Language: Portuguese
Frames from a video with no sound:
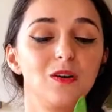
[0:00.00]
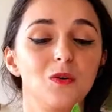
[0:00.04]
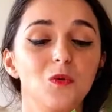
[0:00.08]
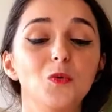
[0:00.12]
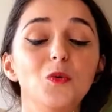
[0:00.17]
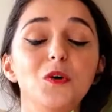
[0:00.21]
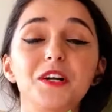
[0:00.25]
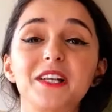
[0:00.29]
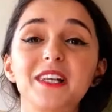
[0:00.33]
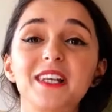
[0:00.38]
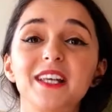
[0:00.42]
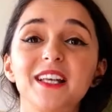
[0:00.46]
O
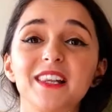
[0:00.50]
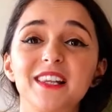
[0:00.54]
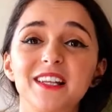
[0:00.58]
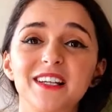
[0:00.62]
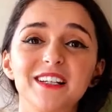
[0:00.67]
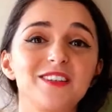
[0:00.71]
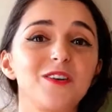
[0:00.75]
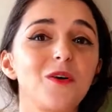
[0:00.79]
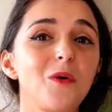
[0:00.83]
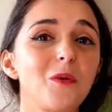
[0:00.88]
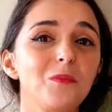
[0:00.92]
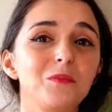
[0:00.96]

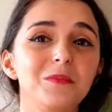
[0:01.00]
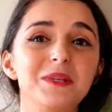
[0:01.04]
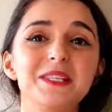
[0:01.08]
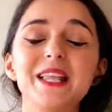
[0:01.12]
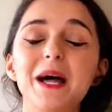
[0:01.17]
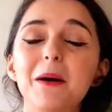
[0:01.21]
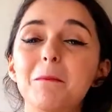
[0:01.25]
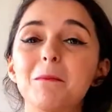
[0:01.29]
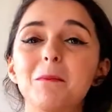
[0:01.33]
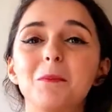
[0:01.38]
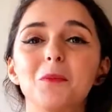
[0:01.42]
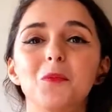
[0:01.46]
hortelã
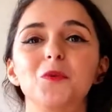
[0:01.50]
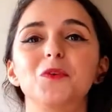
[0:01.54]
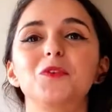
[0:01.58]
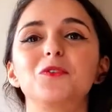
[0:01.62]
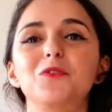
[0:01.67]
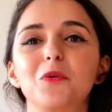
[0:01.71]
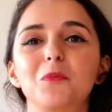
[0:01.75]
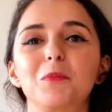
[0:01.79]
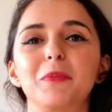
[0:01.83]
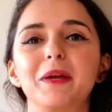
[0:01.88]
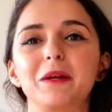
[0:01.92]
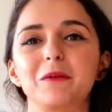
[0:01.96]
combina
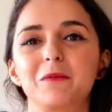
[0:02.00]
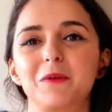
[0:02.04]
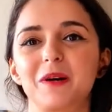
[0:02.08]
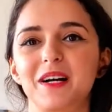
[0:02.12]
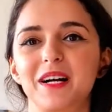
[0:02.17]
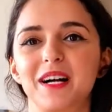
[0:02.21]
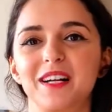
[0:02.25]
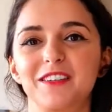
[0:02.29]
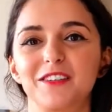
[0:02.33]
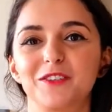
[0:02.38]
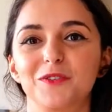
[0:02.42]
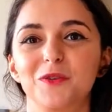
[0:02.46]
muito bem com a
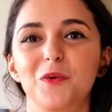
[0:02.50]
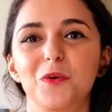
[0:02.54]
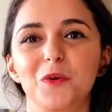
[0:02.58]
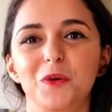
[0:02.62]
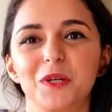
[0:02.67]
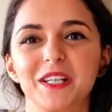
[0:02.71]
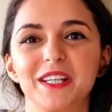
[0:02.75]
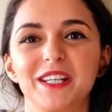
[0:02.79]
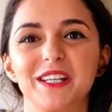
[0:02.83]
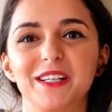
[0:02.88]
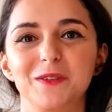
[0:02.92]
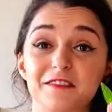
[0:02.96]
carne do
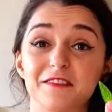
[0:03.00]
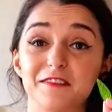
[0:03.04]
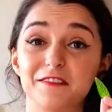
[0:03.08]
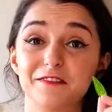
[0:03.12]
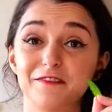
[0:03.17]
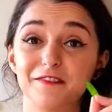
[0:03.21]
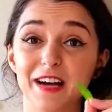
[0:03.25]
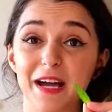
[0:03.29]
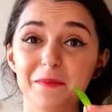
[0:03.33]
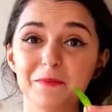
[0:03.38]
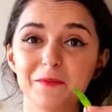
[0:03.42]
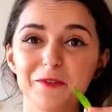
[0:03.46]
cordeiro.
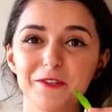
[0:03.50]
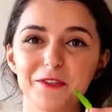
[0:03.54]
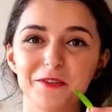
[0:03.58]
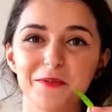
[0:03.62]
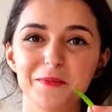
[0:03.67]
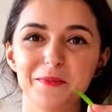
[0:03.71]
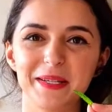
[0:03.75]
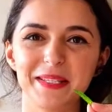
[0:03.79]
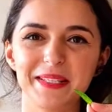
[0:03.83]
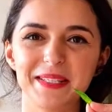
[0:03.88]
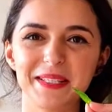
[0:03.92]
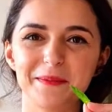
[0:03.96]
Vai muito
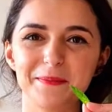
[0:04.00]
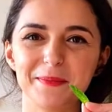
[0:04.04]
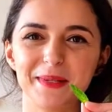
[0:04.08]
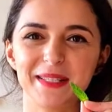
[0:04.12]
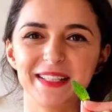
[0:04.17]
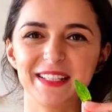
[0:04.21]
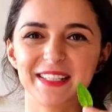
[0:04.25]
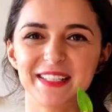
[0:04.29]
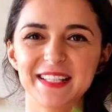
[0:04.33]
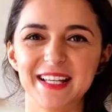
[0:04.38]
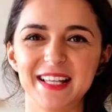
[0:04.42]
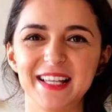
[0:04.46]
bem também
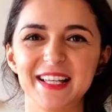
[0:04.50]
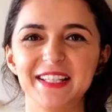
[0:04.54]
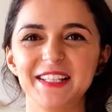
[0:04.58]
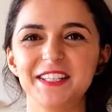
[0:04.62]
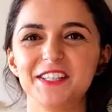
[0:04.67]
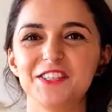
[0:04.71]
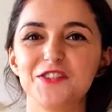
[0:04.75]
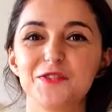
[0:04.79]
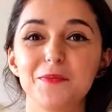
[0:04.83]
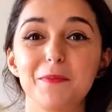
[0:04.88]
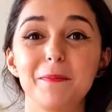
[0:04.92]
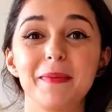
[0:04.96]
na
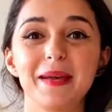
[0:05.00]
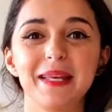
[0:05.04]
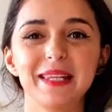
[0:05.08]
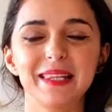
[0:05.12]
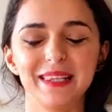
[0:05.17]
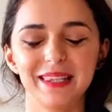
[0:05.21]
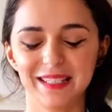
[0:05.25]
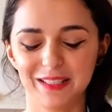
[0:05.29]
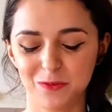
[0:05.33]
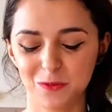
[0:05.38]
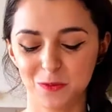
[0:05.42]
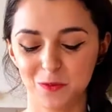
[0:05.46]
salada de
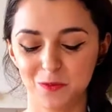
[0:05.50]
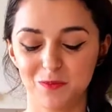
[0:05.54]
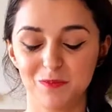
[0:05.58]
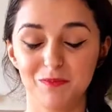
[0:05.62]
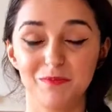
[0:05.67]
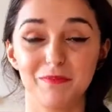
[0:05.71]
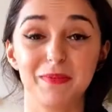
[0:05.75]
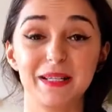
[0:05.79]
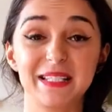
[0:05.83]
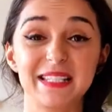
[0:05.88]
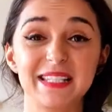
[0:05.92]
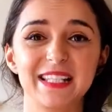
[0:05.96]
melão.
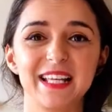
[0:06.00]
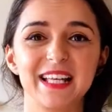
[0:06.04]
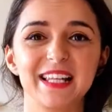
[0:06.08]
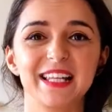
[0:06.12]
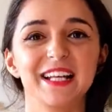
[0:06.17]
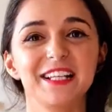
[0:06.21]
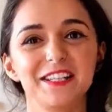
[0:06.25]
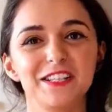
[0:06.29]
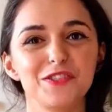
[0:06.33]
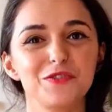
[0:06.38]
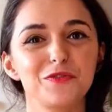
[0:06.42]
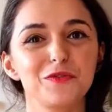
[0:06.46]
Uma
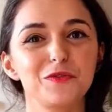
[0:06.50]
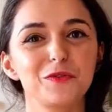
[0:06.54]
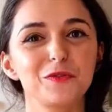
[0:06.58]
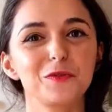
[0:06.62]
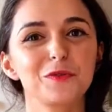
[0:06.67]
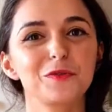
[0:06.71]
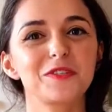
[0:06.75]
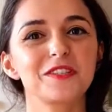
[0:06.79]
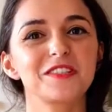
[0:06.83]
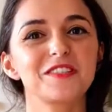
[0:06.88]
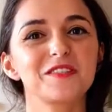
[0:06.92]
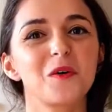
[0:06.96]
salada de
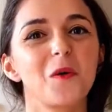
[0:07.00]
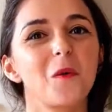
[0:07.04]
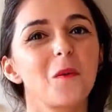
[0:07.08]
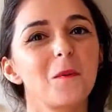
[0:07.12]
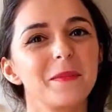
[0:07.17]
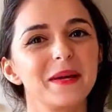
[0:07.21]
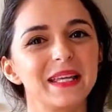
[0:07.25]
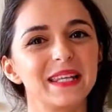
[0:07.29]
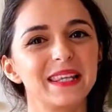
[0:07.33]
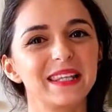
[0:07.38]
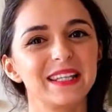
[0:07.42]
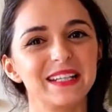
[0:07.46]
frutas com
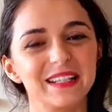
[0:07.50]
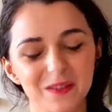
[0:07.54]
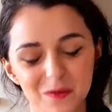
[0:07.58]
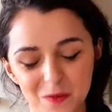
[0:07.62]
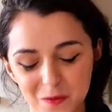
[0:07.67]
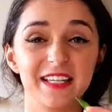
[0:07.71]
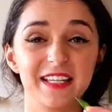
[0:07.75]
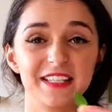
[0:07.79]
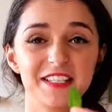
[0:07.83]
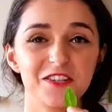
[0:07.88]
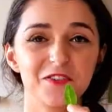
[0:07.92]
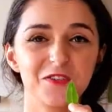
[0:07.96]

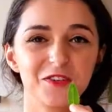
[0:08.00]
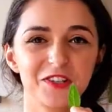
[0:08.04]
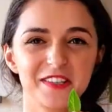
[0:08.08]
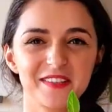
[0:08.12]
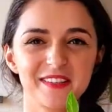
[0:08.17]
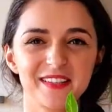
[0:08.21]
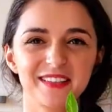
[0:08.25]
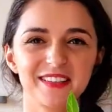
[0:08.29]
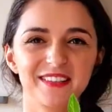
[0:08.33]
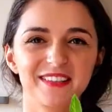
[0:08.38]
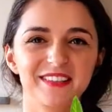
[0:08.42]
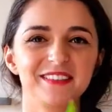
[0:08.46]
melão e
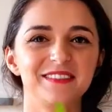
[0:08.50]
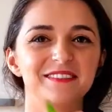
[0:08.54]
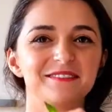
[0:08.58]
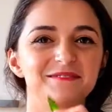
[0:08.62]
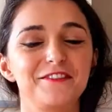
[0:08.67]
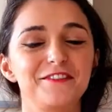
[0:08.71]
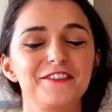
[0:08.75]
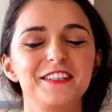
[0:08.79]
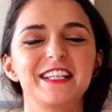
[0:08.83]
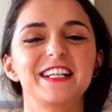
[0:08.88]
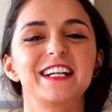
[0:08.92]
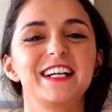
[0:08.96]
hortelã
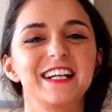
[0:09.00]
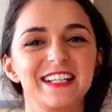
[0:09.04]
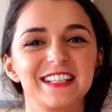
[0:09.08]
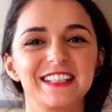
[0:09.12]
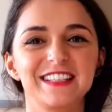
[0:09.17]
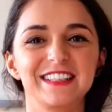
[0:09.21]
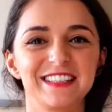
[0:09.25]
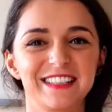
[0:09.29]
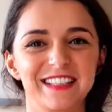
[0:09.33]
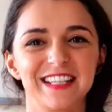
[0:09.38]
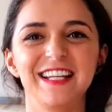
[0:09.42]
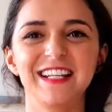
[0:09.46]
fica
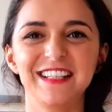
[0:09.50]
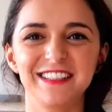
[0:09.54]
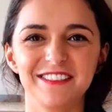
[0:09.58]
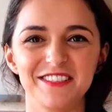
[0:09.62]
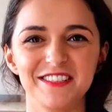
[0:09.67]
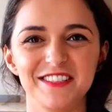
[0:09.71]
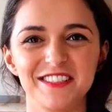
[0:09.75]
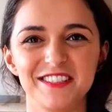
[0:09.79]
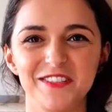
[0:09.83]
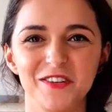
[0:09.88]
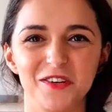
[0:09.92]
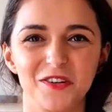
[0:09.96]

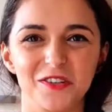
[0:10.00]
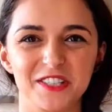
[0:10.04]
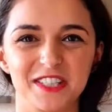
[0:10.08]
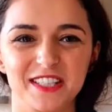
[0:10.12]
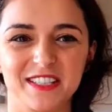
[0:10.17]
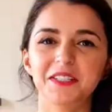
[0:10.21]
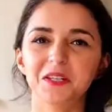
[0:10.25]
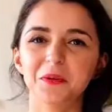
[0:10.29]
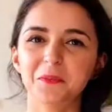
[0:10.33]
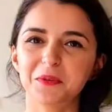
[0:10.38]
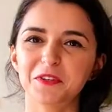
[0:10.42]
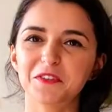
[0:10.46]

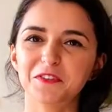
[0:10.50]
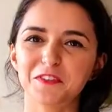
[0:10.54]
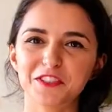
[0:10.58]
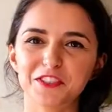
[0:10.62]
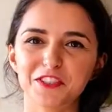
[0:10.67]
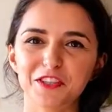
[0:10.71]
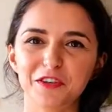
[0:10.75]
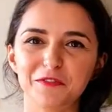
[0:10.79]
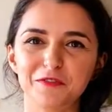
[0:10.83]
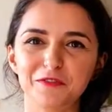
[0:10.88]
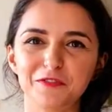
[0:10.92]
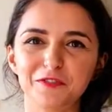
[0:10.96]
deliciosa. Então, para
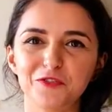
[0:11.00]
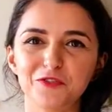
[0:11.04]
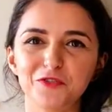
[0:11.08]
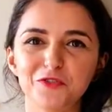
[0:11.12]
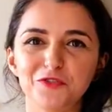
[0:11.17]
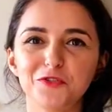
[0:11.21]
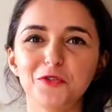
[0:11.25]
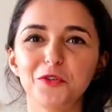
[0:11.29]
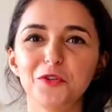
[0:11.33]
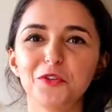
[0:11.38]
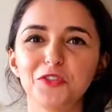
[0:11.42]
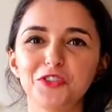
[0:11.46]
fechar o vídeo
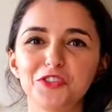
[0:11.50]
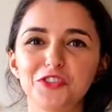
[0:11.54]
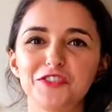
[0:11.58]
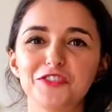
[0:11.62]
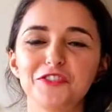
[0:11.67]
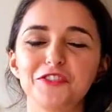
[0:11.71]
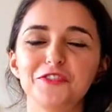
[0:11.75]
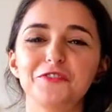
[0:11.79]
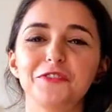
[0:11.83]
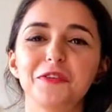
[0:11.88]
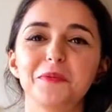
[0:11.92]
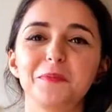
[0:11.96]
de hoje, a
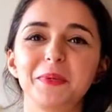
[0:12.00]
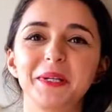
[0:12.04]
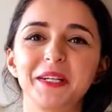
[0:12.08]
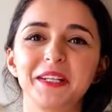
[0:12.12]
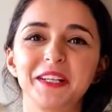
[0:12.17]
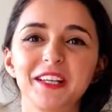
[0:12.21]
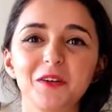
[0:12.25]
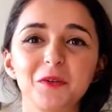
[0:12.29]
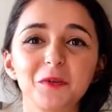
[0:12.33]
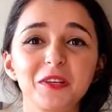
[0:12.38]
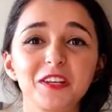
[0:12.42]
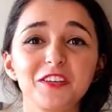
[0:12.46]
gente
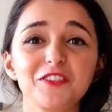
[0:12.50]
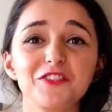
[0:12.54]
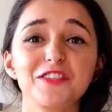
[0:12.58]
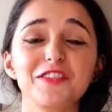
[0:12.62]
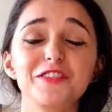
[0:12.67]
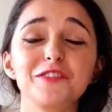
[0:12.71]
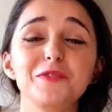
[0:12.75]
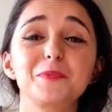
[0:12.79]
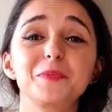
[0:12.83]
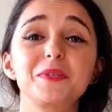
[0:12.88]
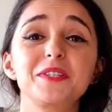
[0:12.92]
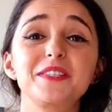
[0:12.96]
aprendeu que a
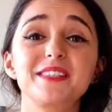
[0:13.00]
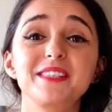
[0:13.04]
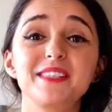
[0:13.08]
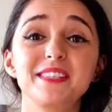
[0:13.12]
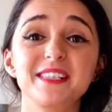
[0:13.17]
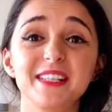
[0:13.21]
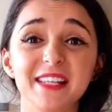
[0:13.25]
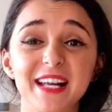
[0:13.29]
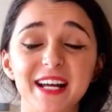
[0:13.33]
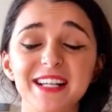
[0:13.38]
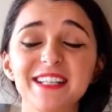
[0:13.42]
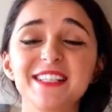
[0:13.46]
gente
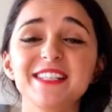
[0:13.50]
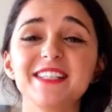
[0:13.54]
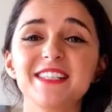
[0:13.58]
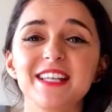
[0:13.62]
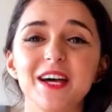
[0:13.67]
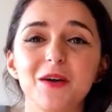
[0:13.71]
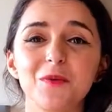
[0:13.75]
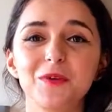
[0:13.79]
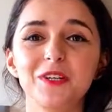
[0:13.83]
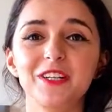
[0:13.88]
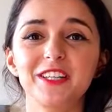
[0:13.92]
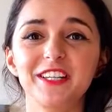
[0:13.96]
precisa
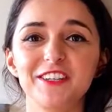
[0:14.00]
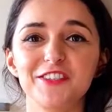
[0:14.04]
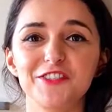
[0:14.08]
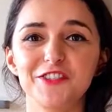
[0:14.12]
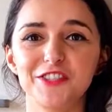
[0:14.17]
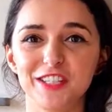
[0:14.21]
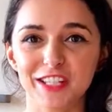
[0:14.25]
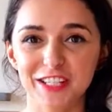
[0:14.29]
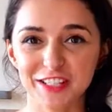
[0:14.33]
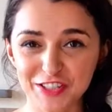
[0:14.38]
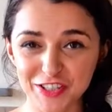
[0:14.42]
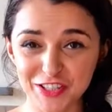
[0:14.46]
analisar o
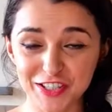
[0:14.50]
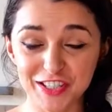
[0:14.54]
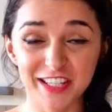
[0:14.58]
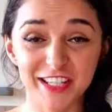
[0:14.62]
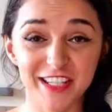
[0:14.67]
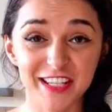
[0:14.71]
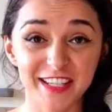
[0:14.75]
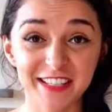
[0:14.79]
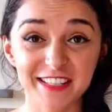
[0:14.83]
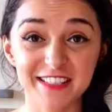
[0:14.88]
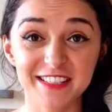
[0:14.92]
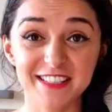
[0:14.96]
ingrediente
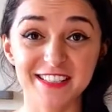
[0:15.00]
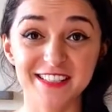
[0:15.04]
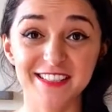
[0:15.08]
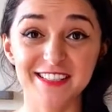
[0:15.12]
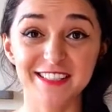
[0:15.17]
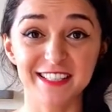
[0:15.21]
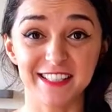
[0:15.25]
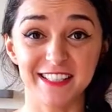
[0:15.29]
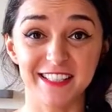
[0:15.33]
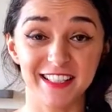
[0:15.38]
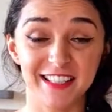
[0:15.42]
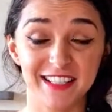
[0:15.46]
em
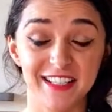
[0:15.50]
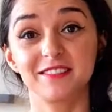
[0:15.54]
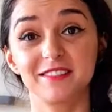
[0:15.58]
si.